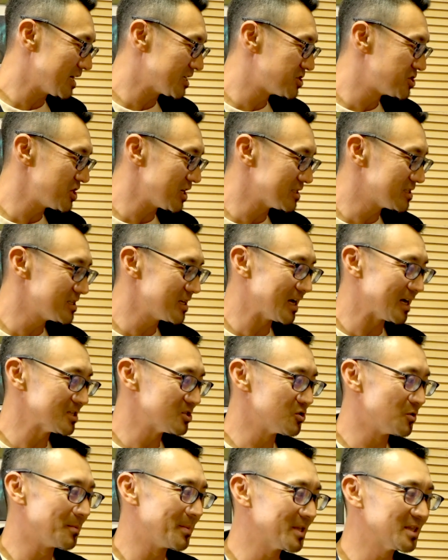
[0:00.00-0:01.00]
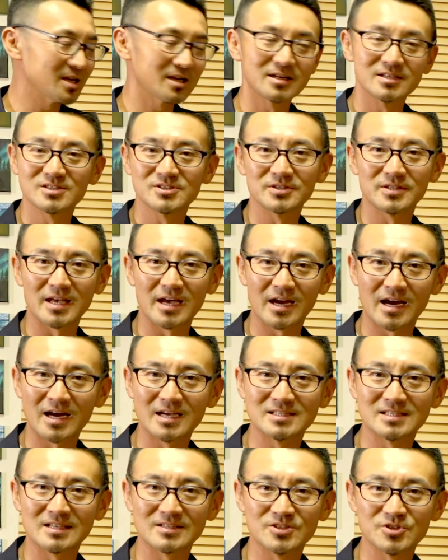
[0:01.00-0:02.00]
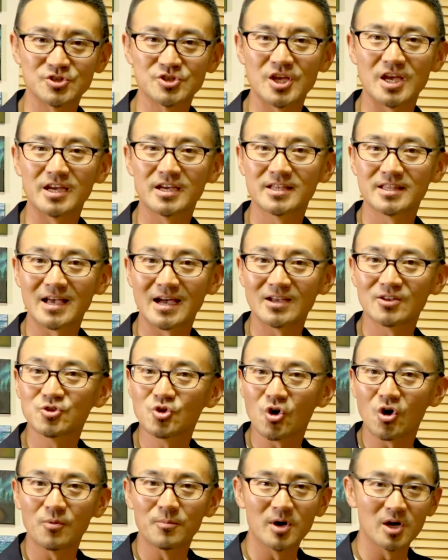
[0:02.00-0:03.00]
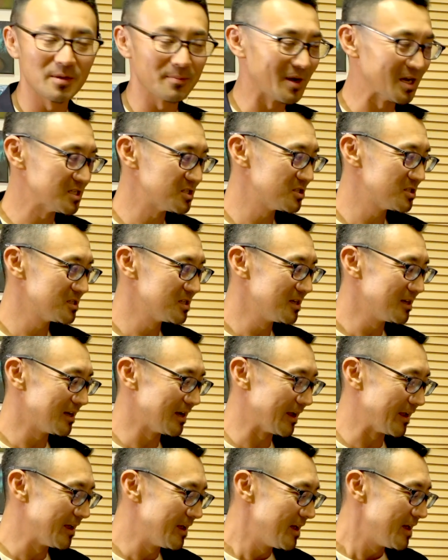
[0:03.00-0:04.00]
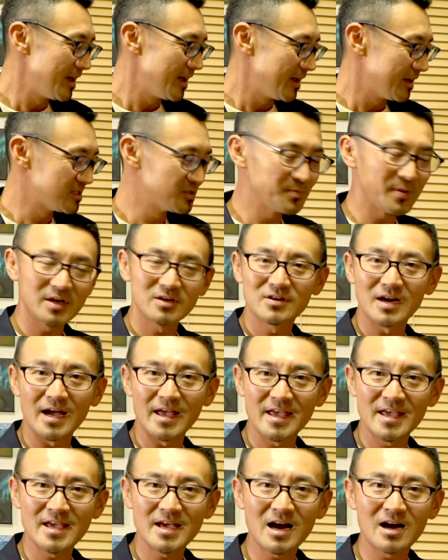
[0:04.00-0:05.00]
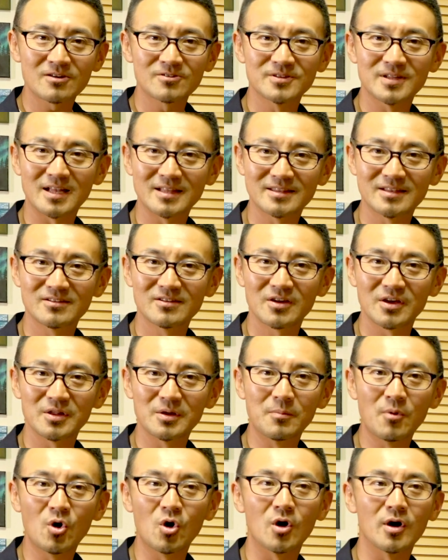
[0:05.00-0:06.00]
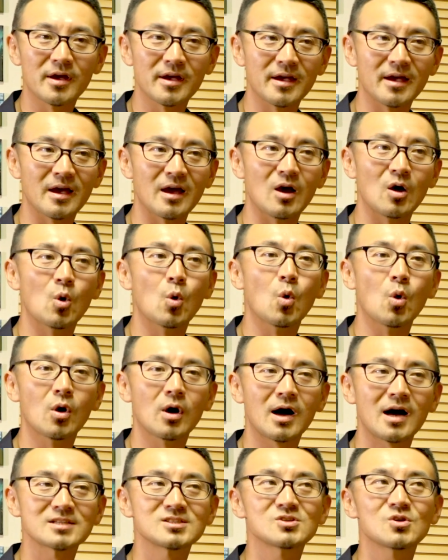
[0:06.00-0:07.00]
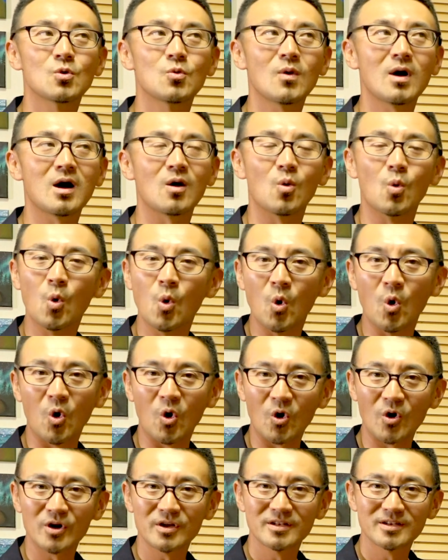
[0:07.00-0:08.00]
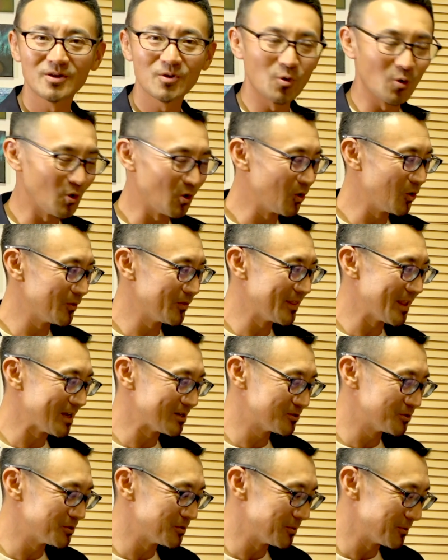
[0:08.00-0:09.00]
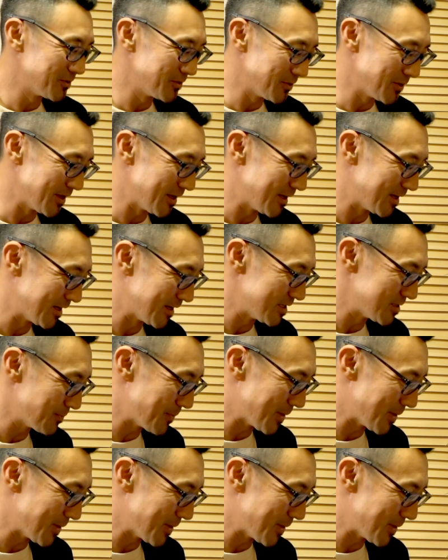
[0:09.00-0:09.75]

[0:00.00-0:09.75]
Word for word: いしやすい発音パターンについて解説していきたいと思います、はい、スペルが AR になってるけども、えー、発音は OR こうなる、えー、